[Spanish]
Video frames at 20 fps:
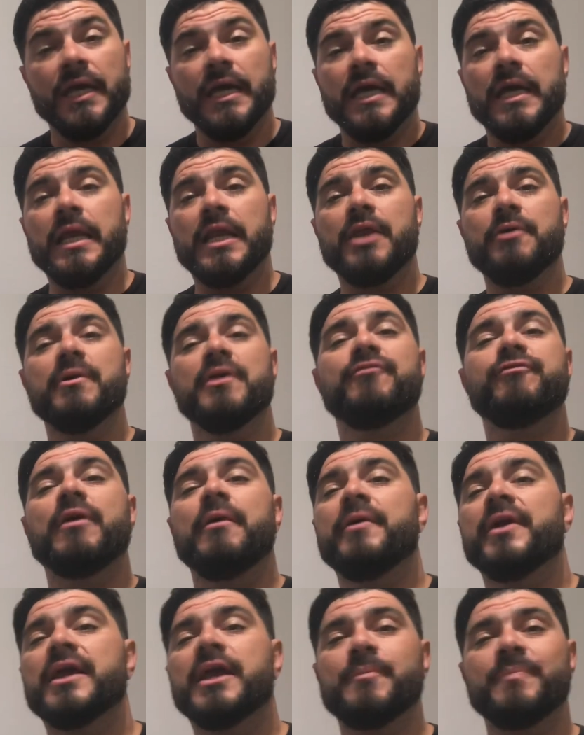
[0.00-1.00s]
Y River fue a
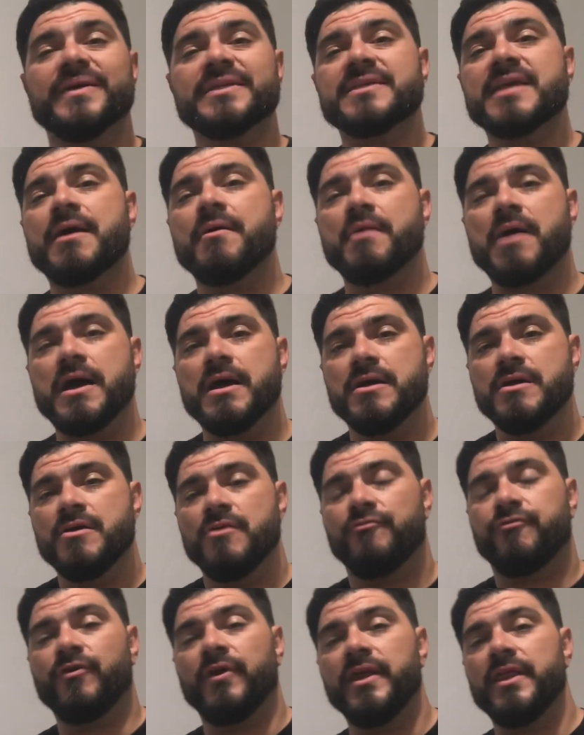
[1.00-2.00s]
ver qué pasaba,
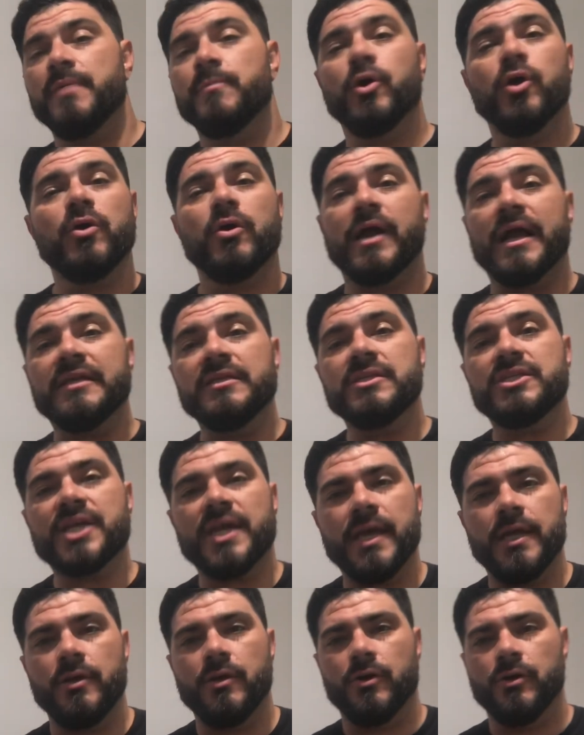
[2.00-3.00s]
fue de modo
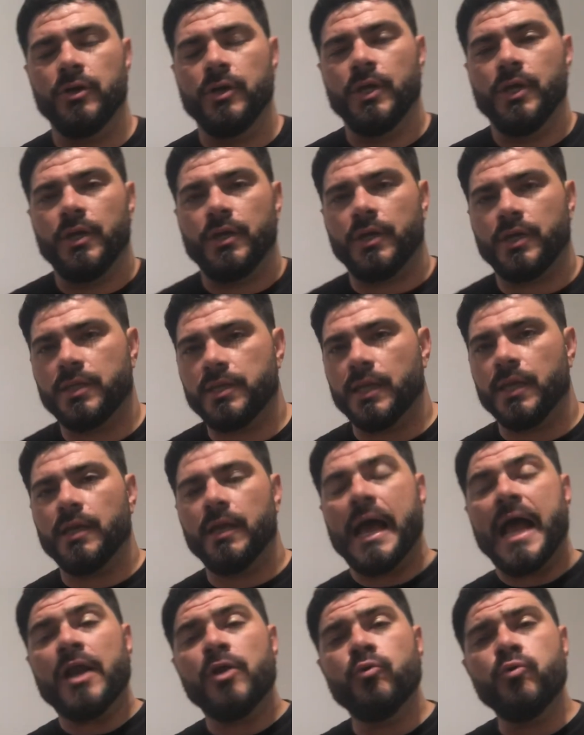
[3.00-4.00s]
canchero. Este,
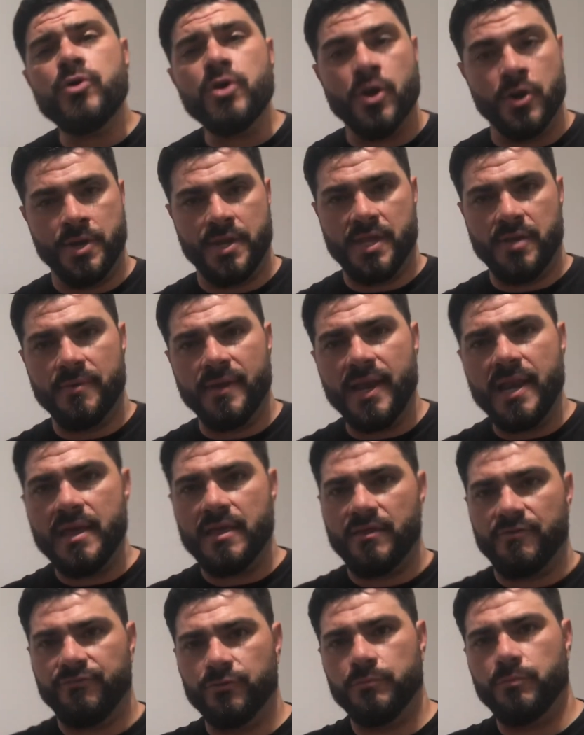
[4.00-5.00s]
algunos niveles
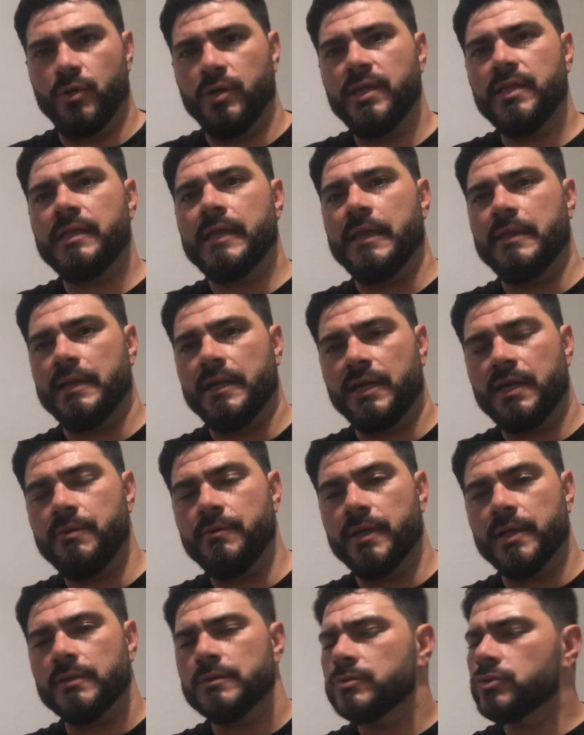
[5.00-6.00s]
de futbolistas de
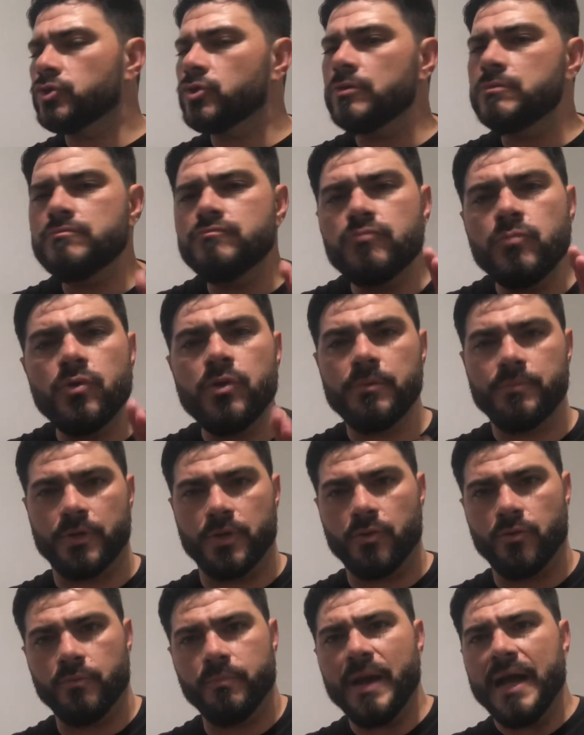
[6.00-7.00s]
River son muy
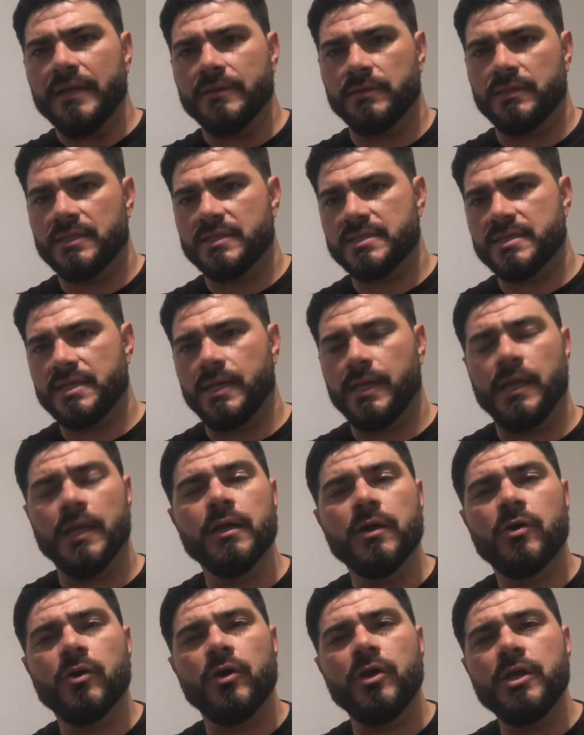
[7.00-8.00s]
preocupantes. ¿eh?
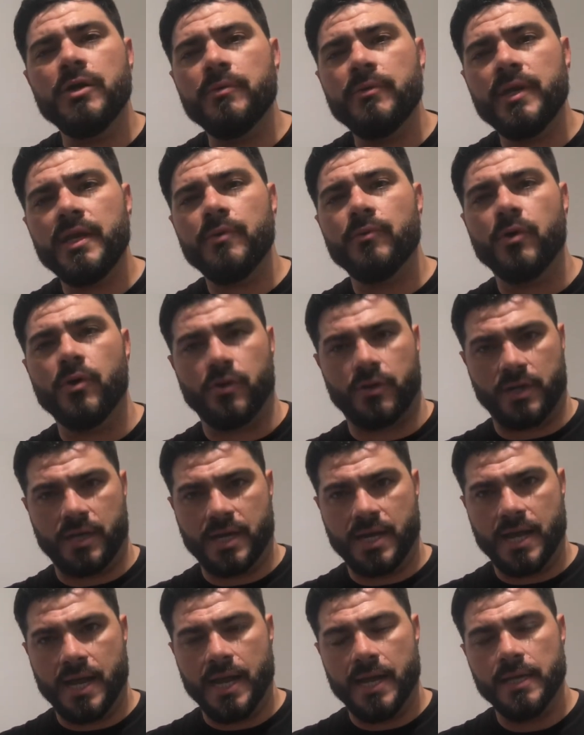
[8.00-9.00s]
El colibrí
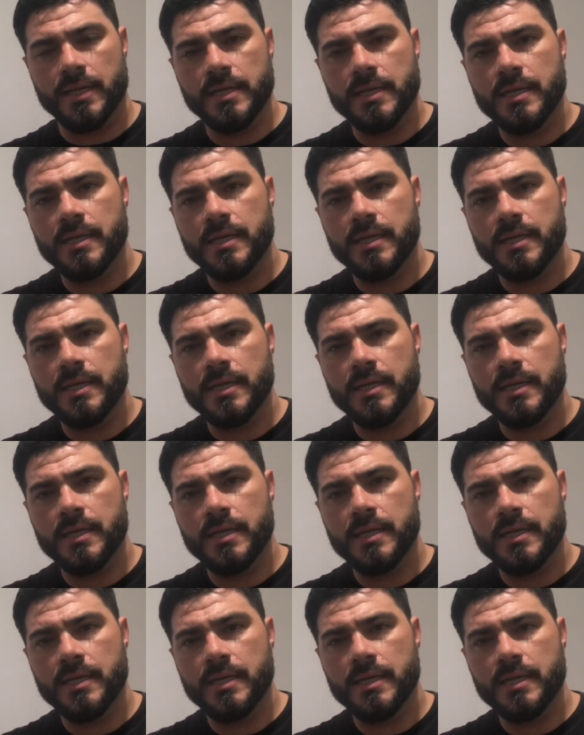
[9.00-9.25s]
Borja.